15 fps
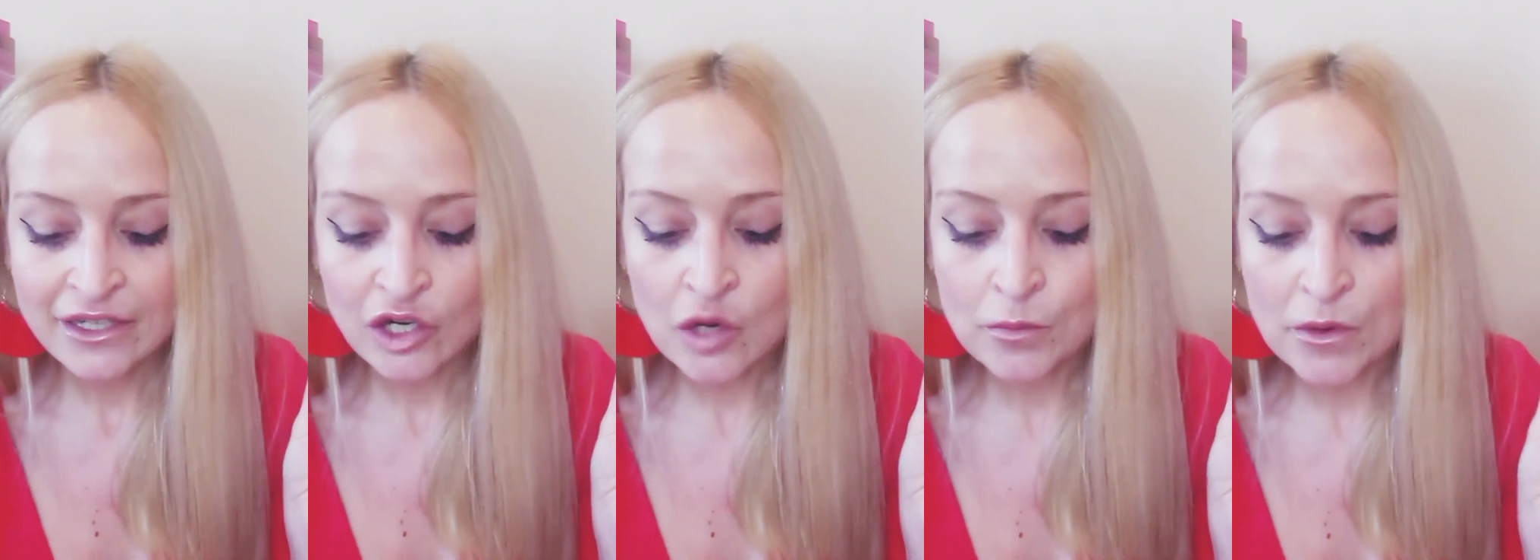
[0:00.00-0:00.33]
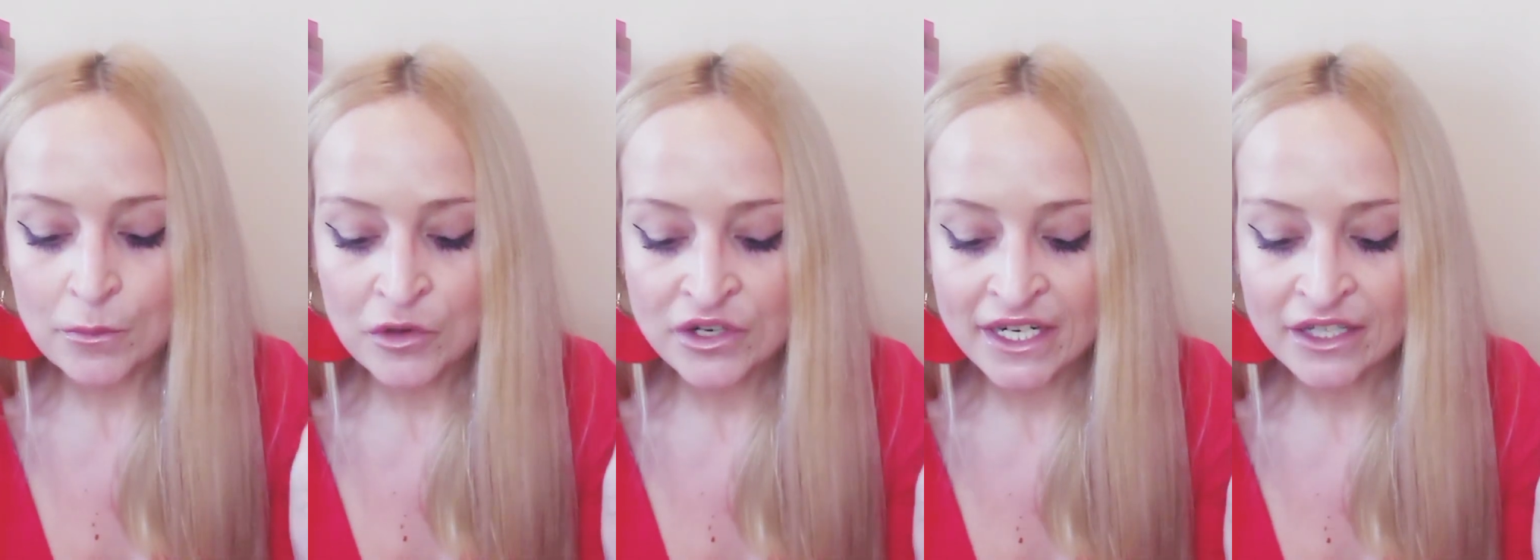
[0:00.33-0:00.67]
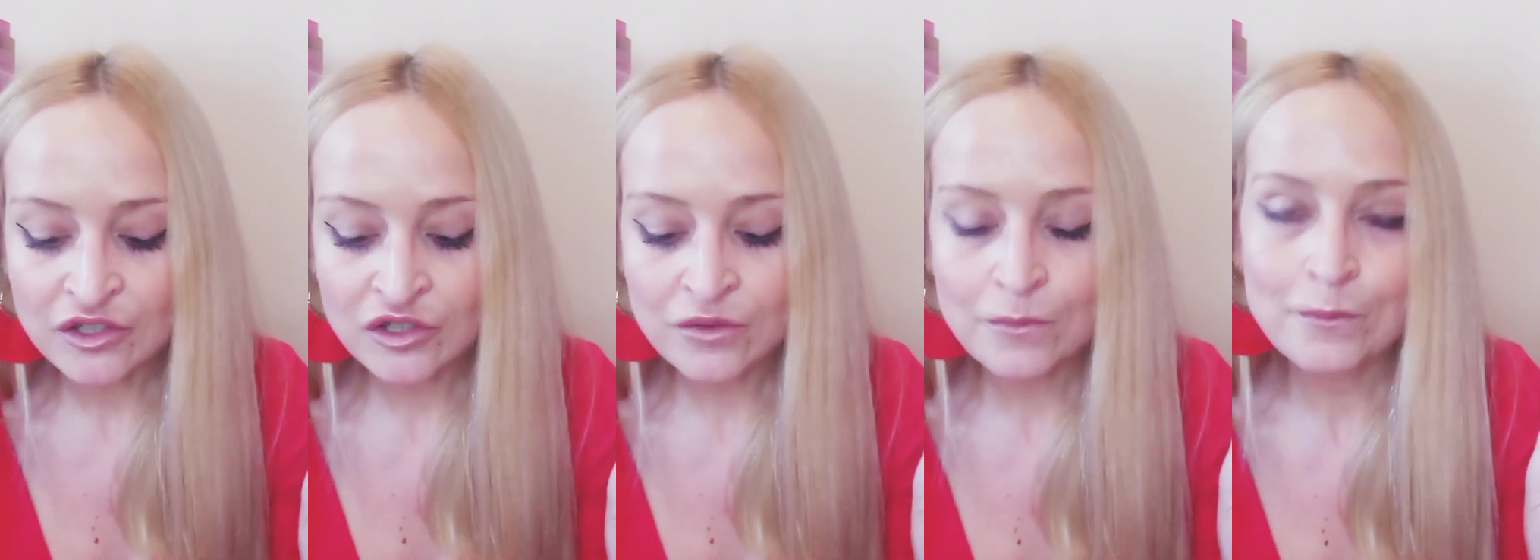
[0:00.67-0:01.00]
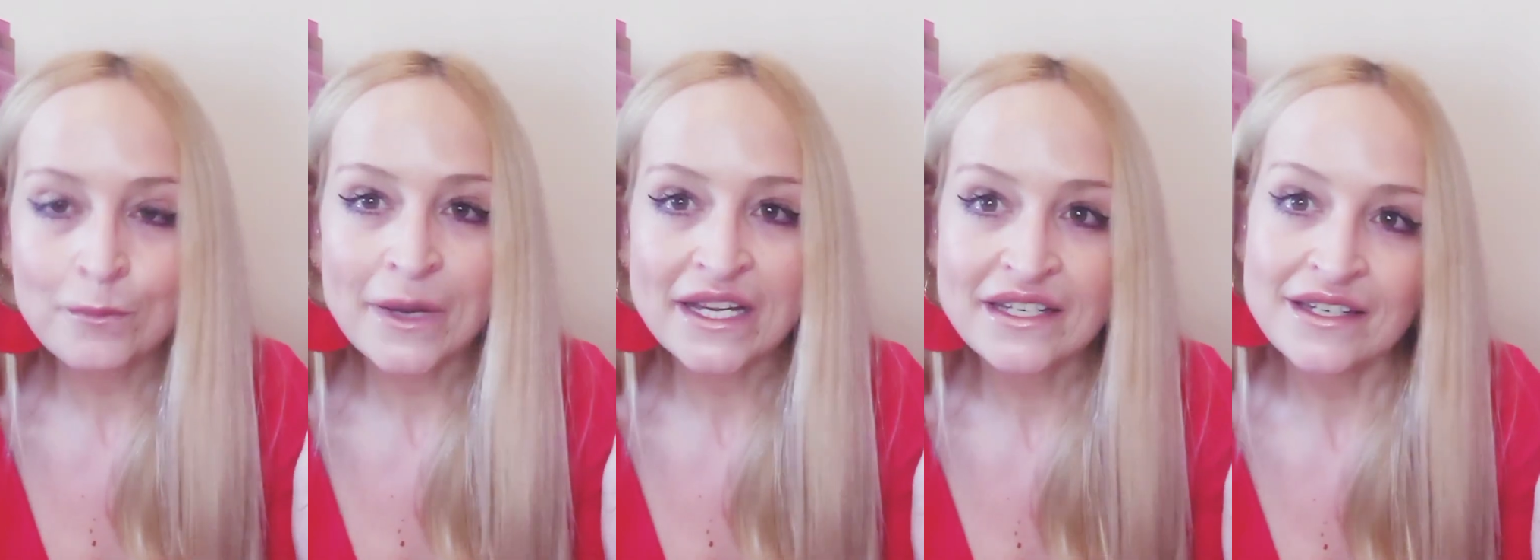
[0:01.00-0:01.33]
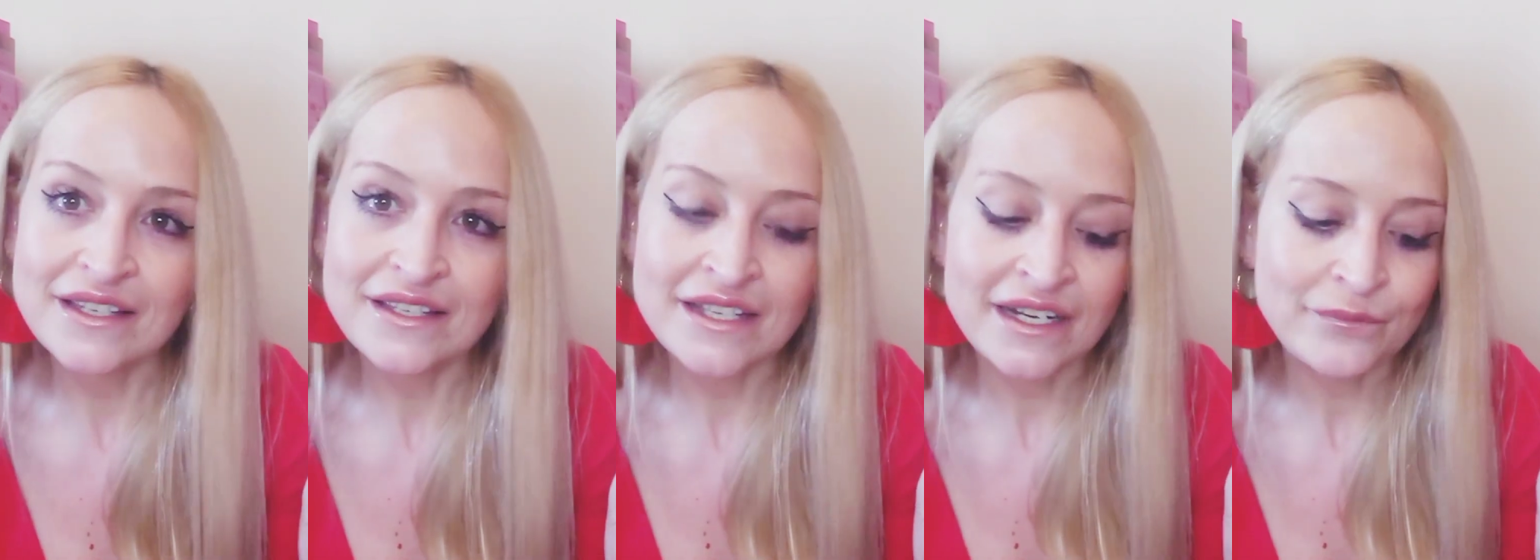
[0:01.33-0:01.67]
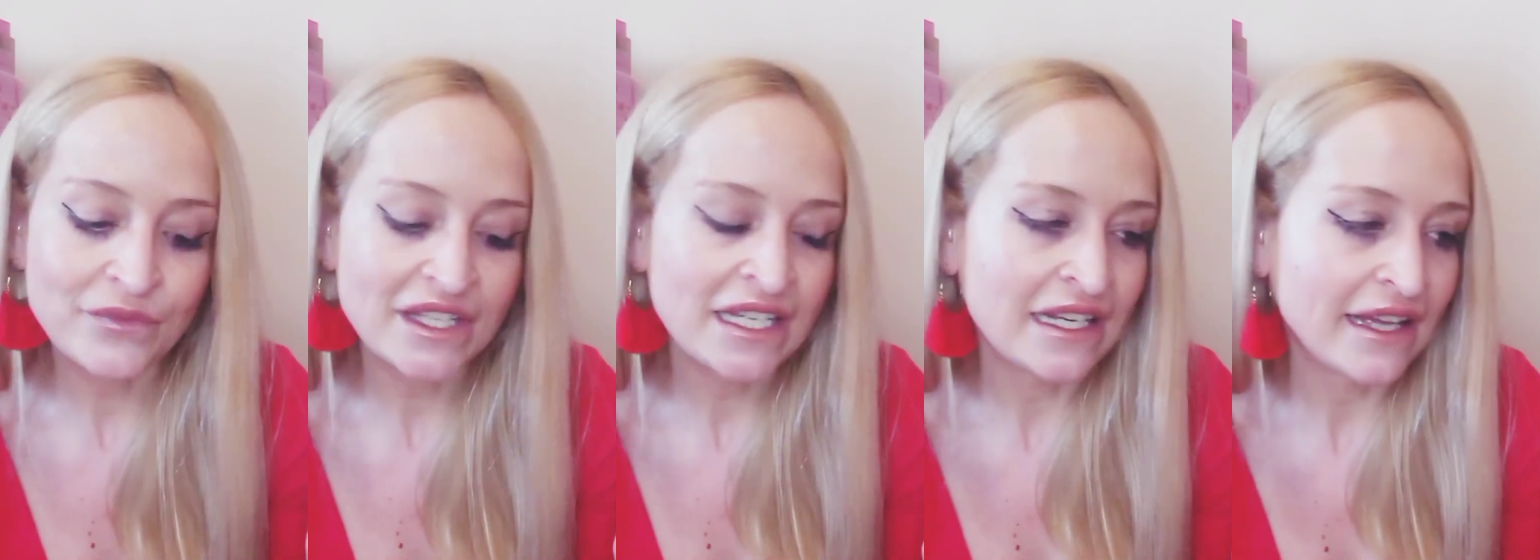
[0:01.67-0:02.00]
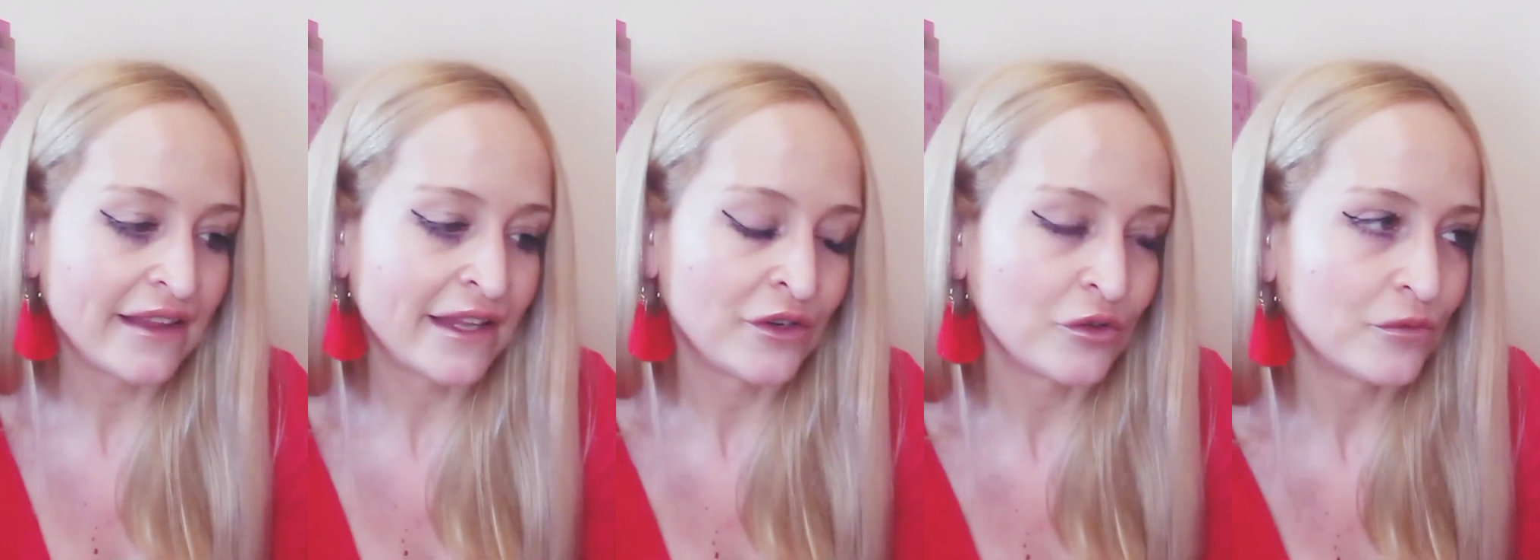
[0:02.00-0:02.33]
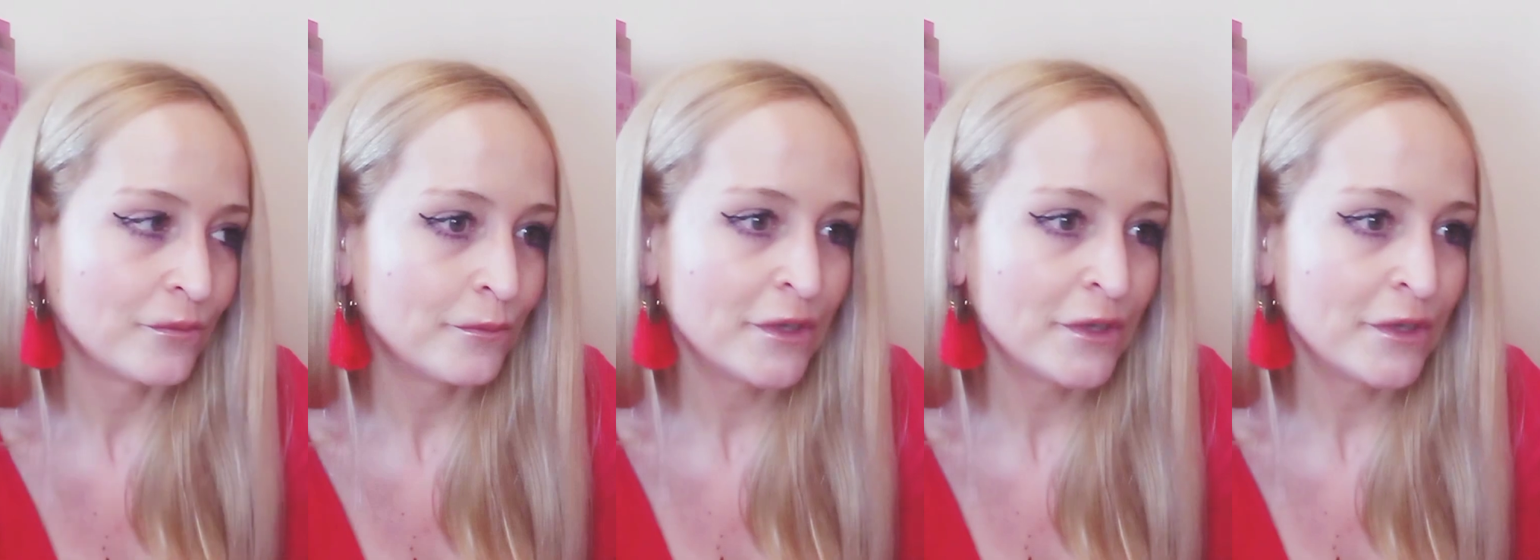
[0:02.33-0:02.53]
Popónaco, vainilla y ládano.